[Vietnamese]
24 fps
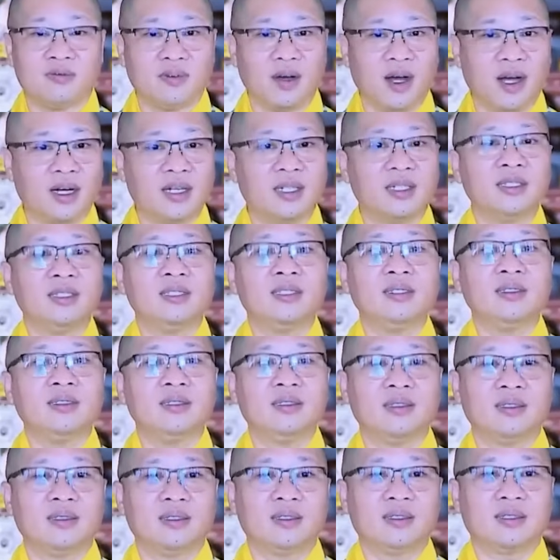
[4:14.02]
vẫn
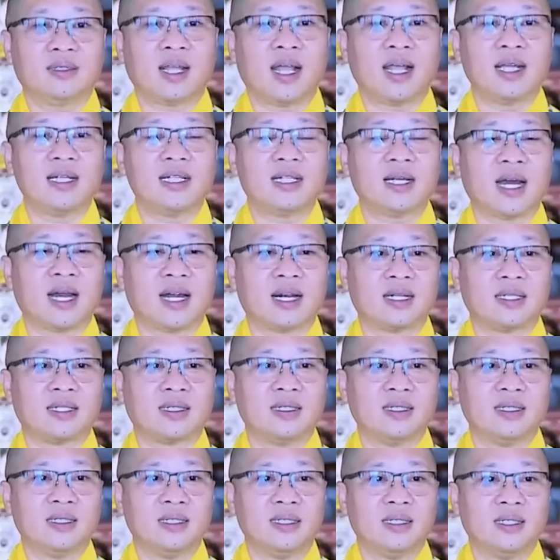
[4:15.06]
thấy
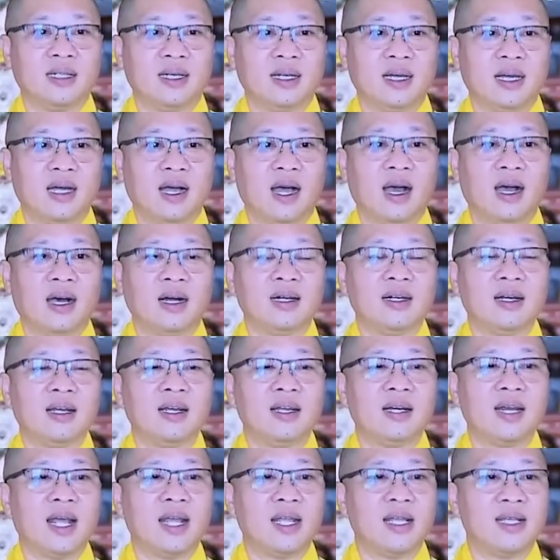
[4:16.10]
rằng ở
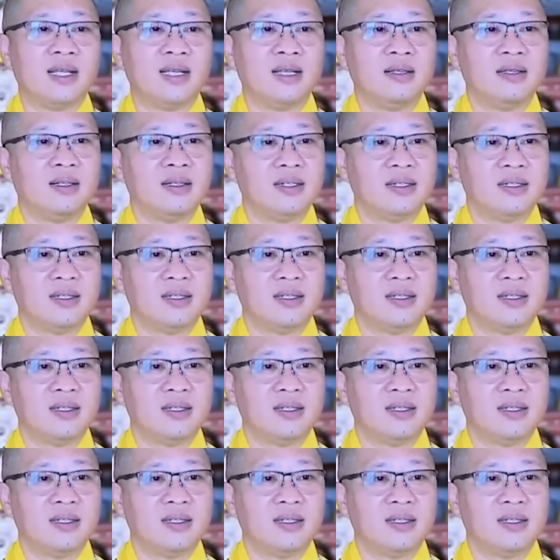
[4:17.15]
nơi đây